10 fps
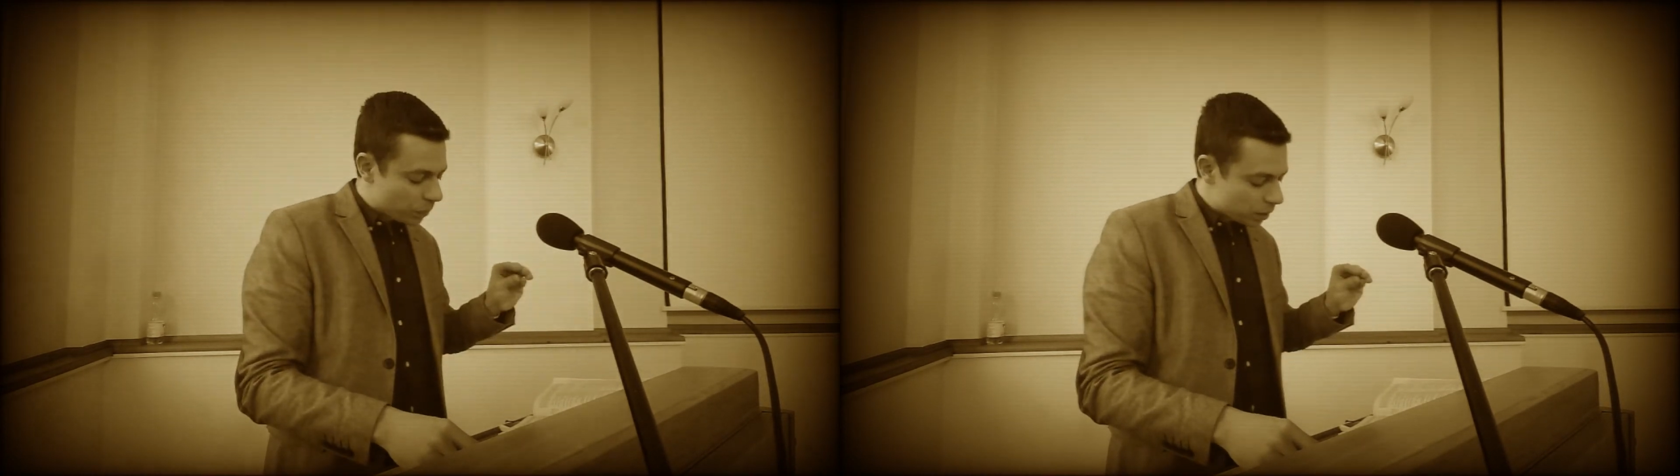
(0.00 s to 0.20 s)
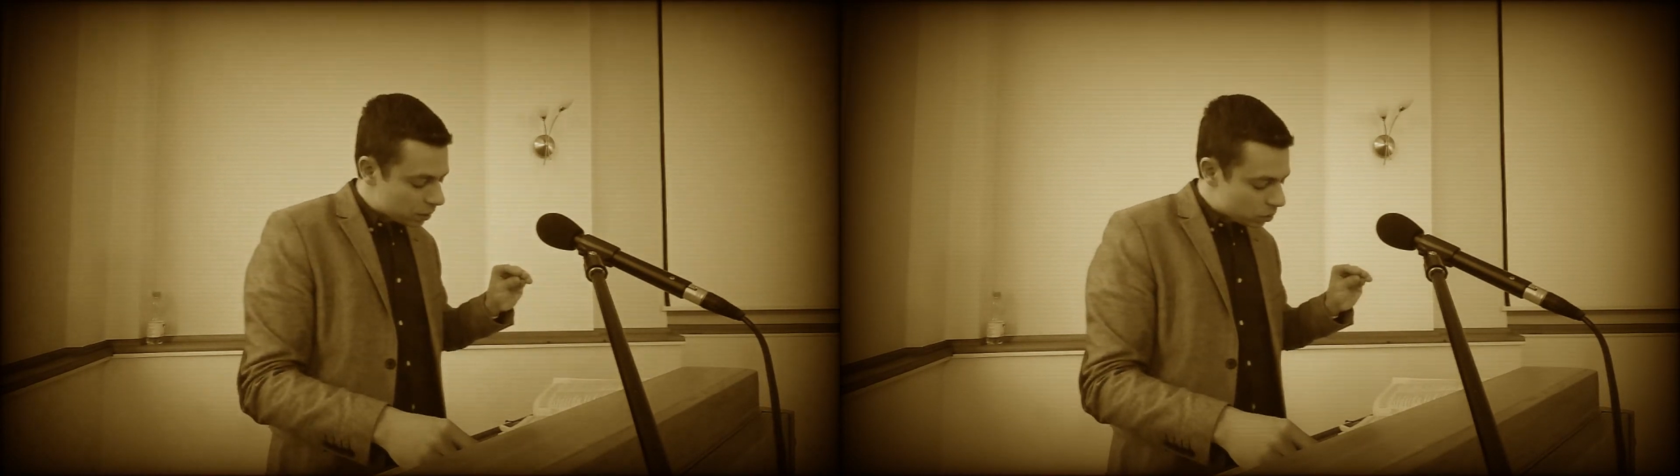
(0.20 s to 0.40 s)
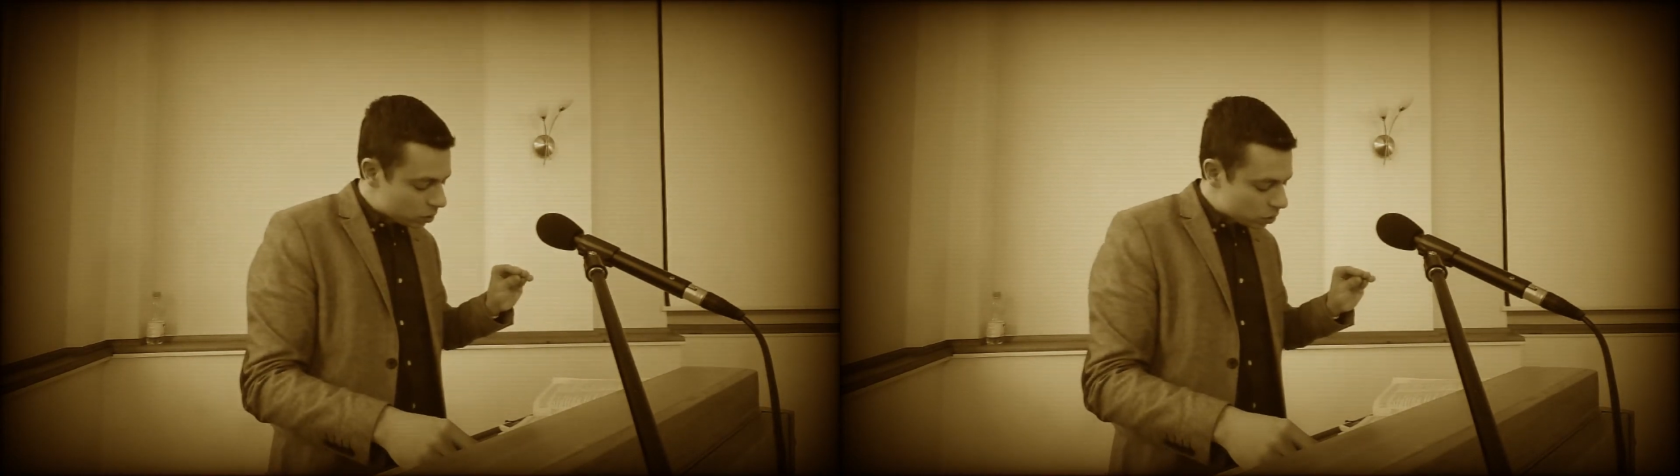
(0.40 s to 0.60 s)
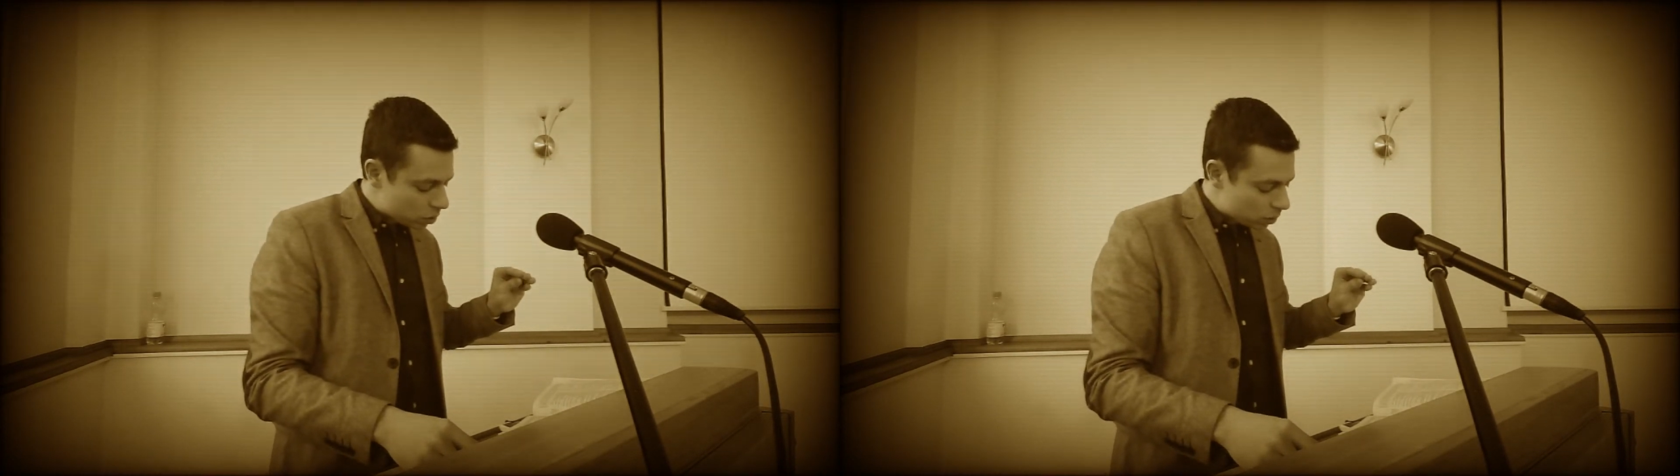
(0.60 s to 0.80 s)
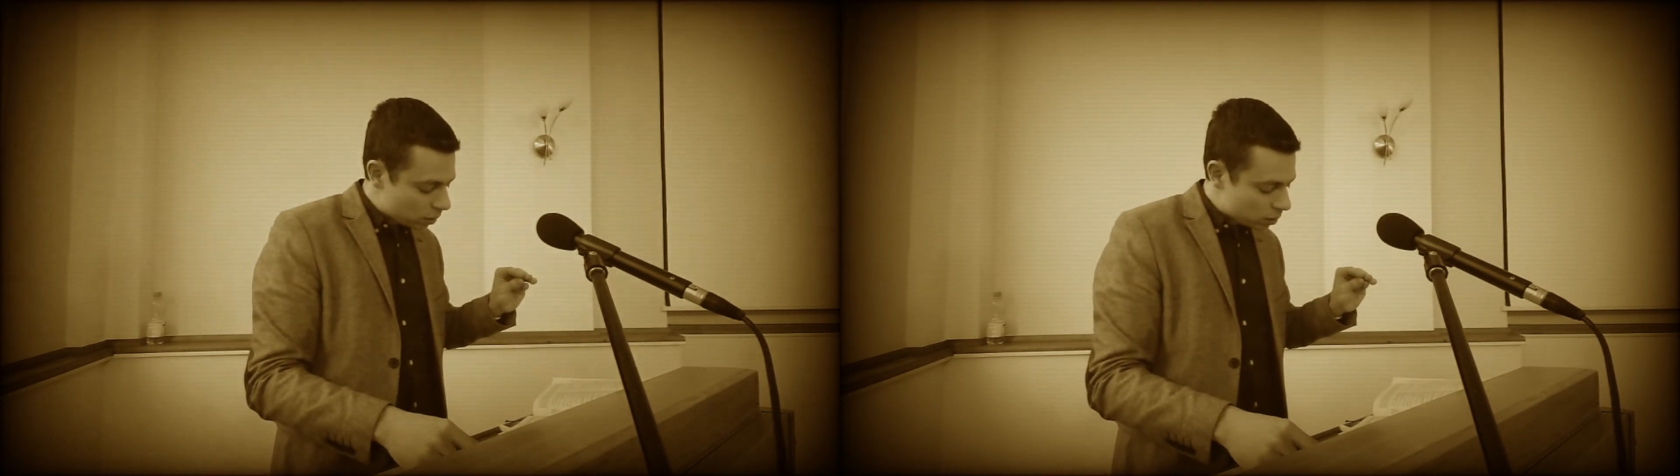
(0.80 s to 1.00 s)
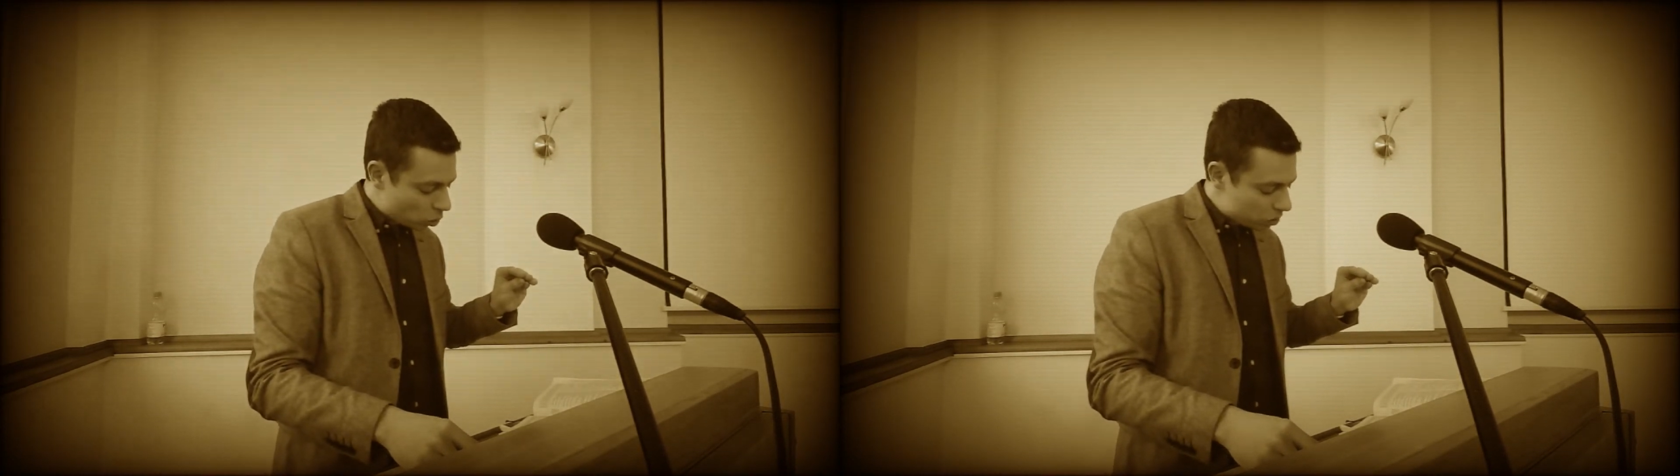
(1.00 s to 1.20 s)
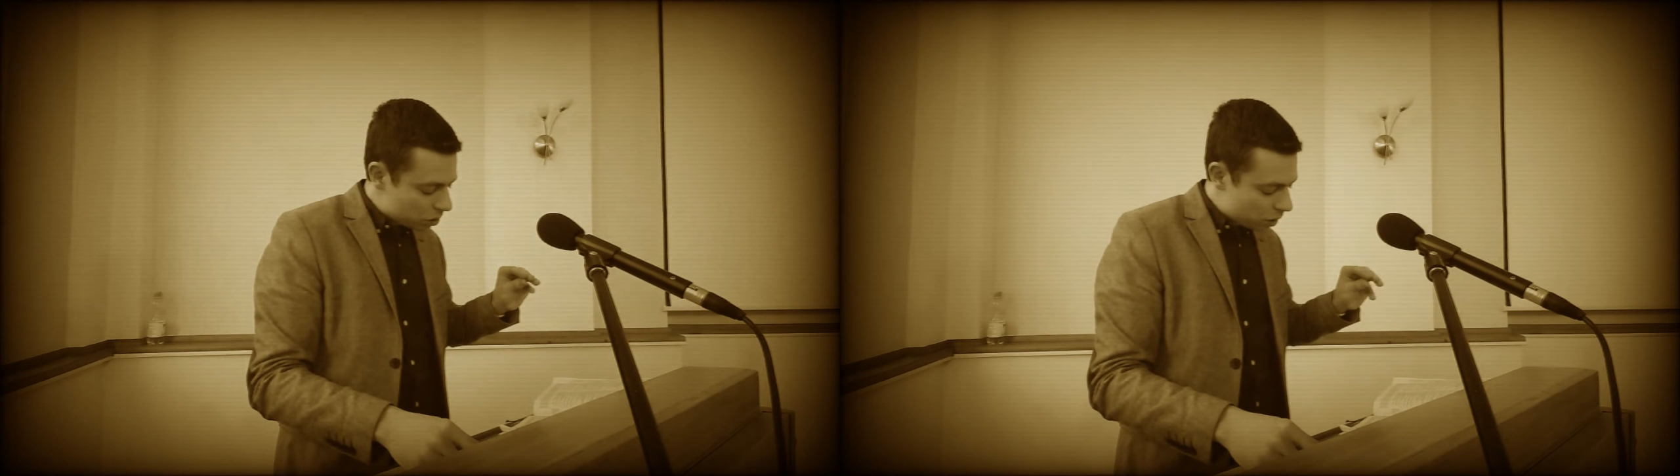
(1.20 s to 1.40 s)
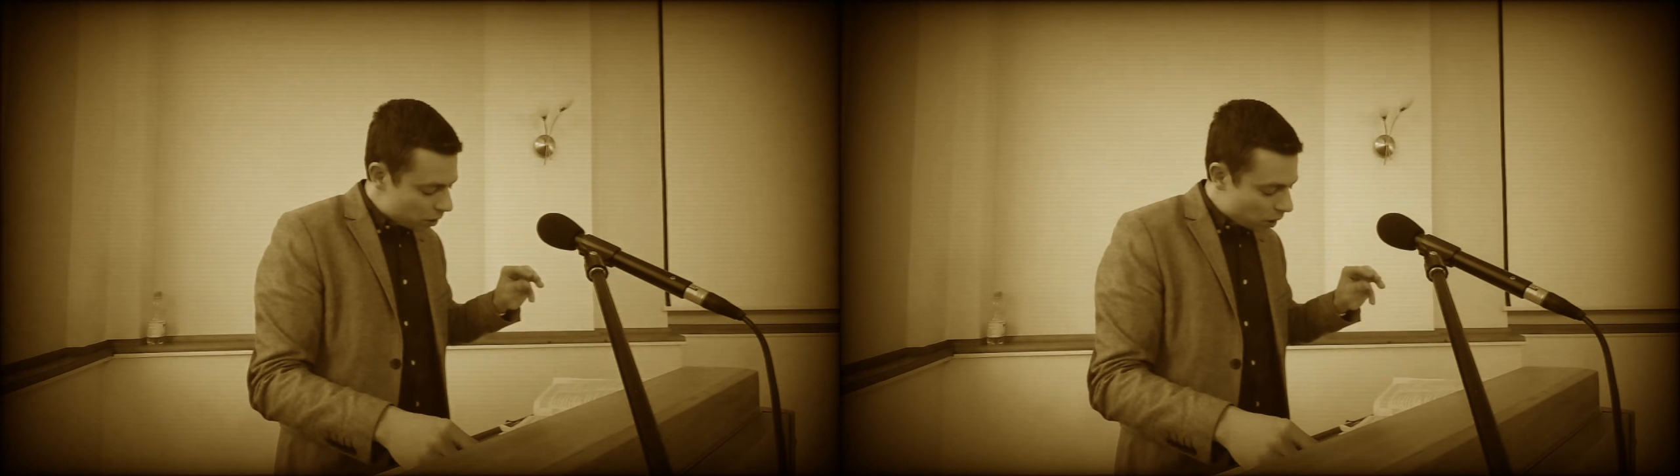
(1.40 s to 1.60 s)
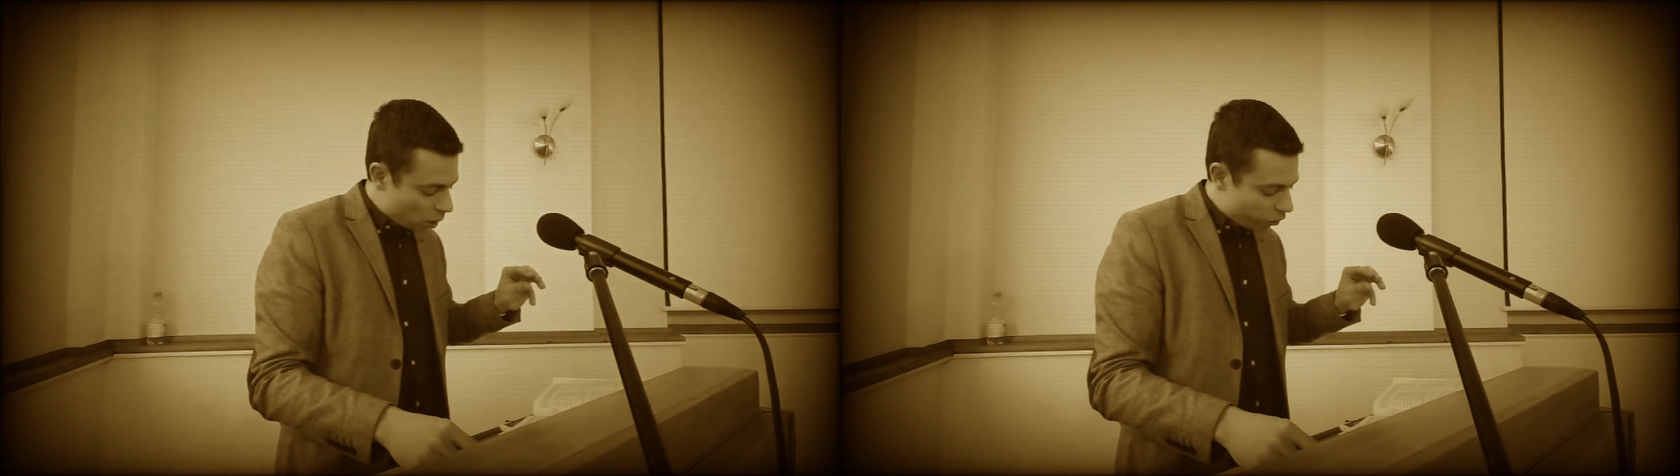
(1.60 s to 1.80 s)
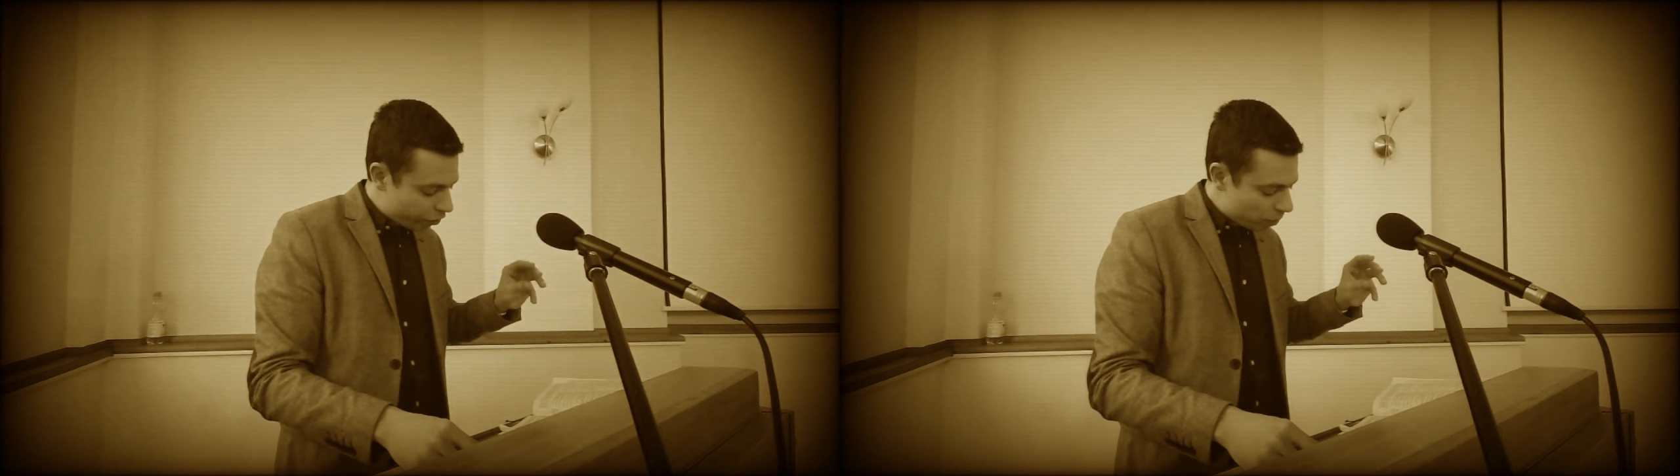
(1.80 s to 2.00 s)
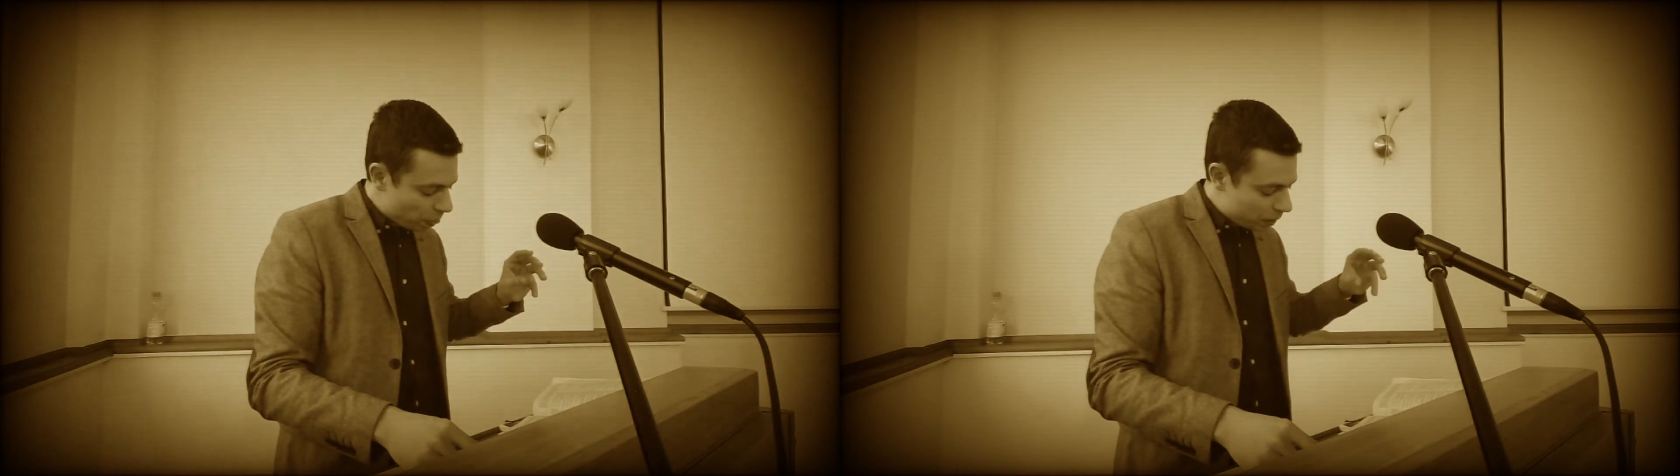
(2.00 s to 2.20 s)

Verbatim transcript: Das, das deutet hin auf